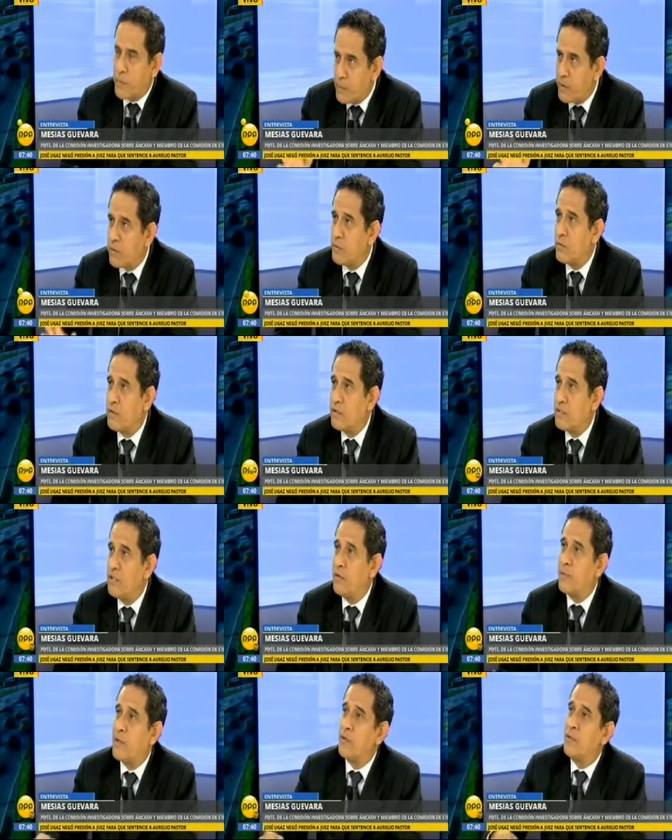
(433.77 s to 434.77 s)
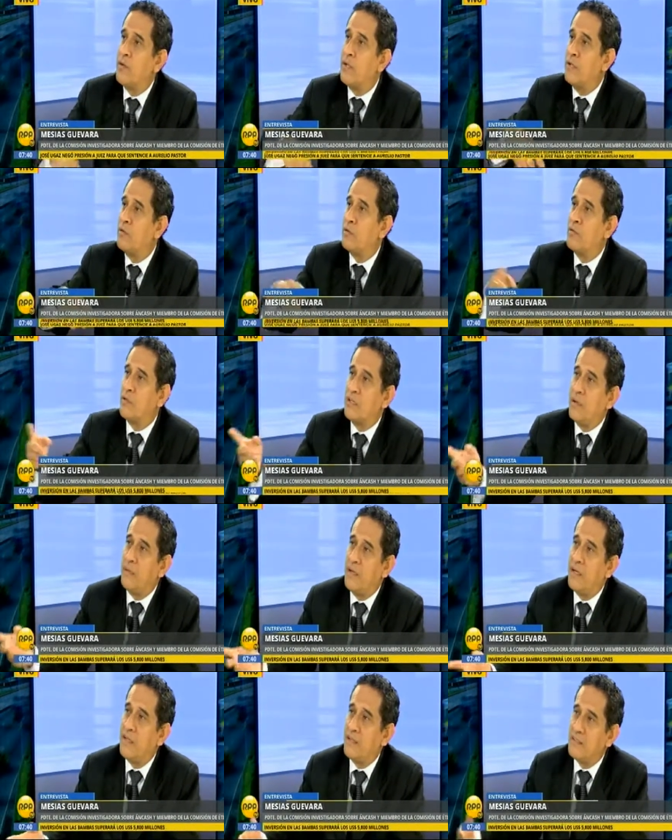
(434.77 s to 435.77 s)
Prefiero no decirlo para no herir
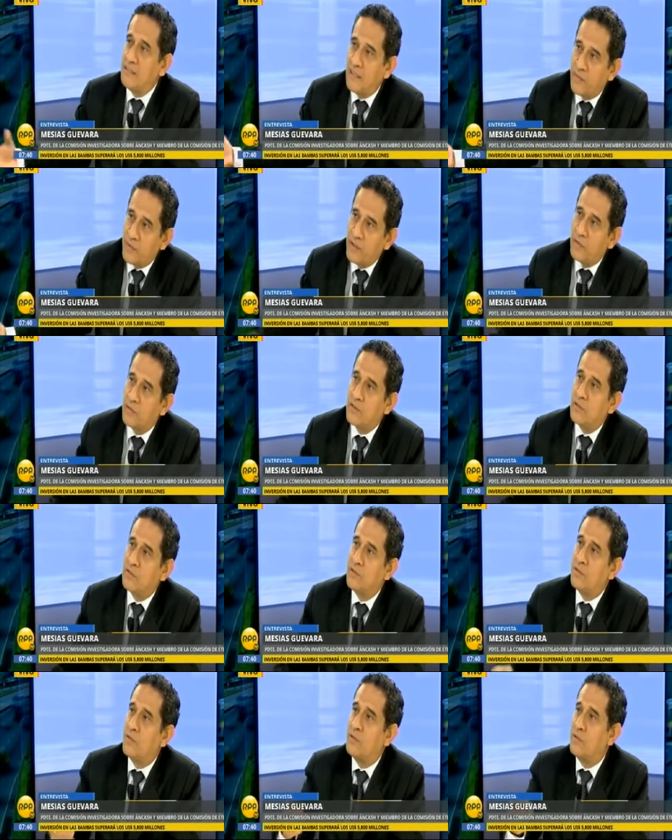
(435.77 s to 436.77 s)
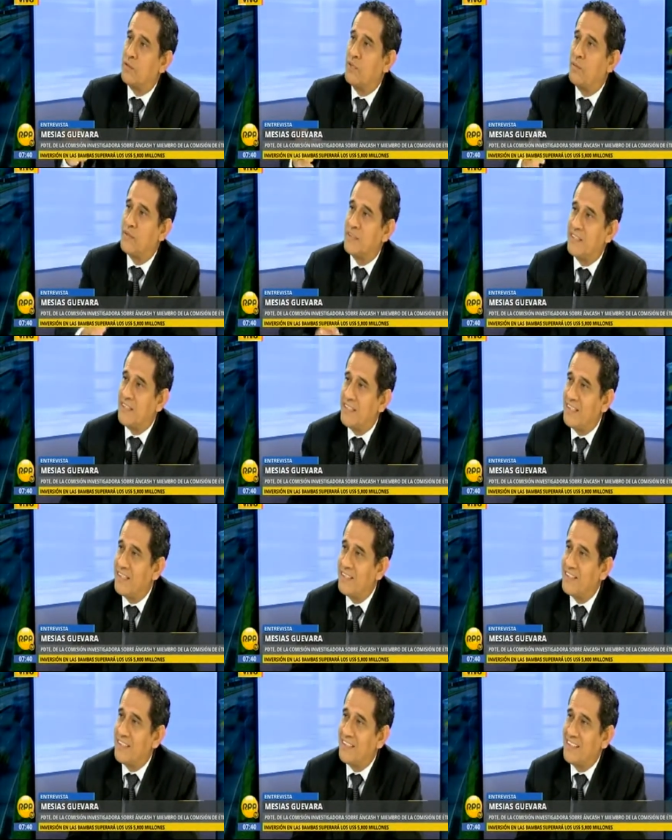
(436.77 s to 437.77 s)
susceptibilidades y abrir otros, otros temas
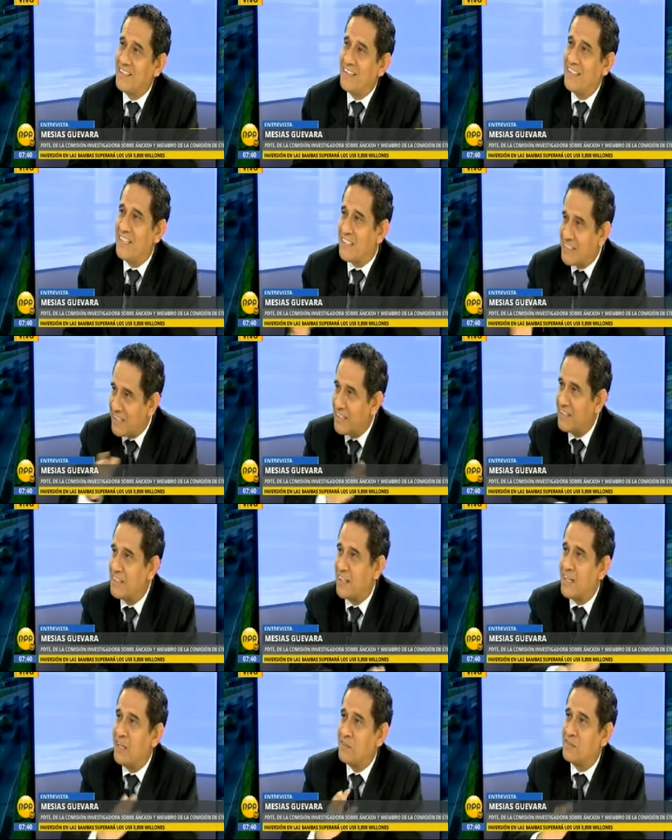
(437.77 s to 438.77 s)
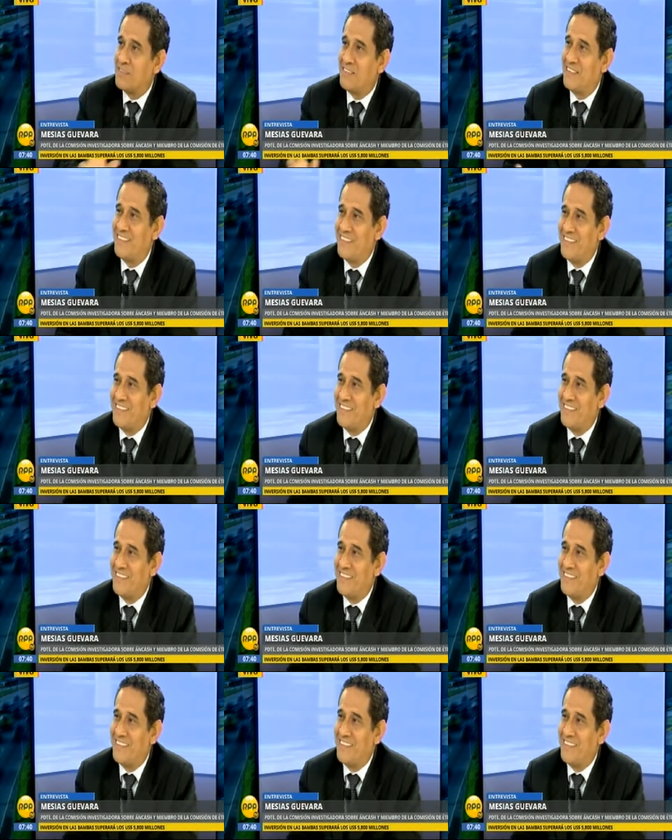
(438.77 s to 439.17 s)
que, que ya están enterrados.